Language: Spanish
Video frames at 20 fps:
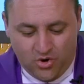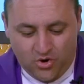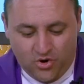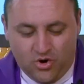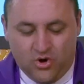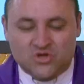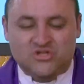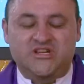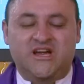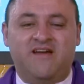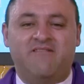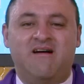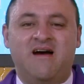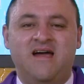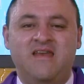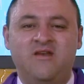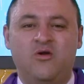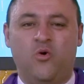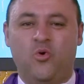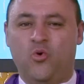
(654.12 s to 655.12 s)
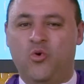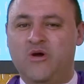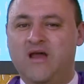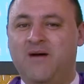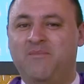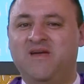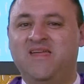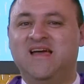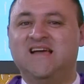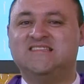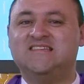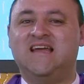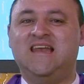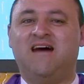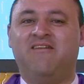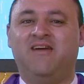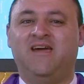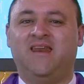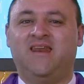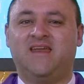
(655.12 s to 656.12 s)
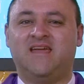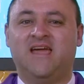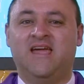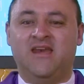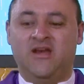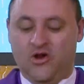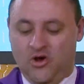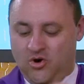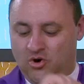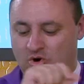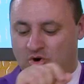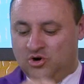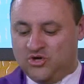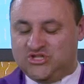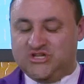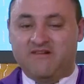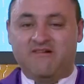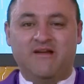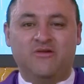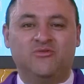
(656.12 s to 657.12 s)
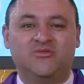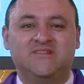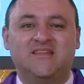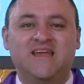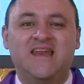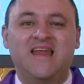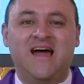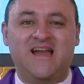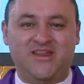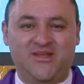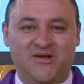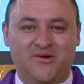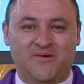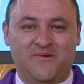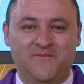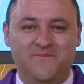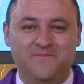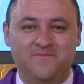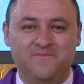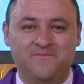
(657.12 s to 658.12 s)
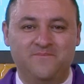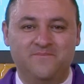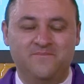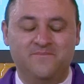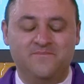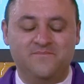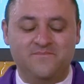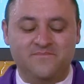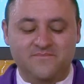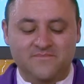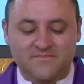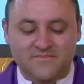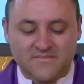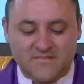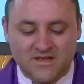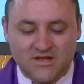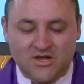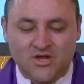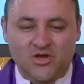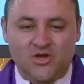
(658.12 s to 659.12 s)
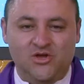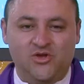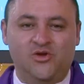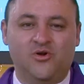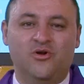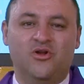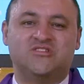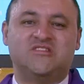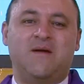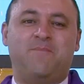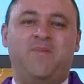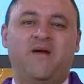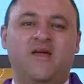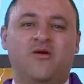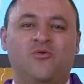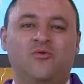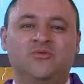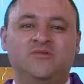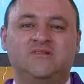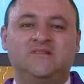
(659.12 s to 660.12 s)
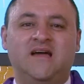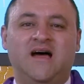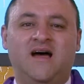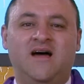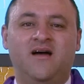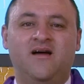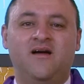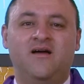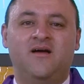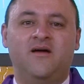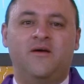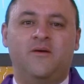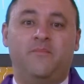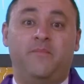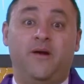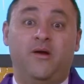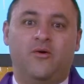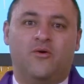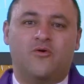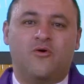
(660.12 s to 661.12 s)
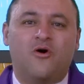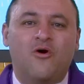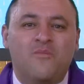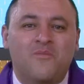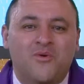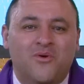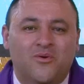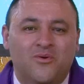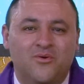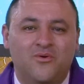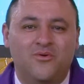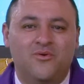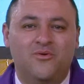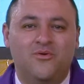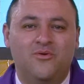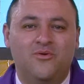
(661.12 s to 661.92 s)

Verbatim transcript: o llevan una medalla de la Virgen, o llevan un denario. Y uno se pregunta, pero ¿cómo?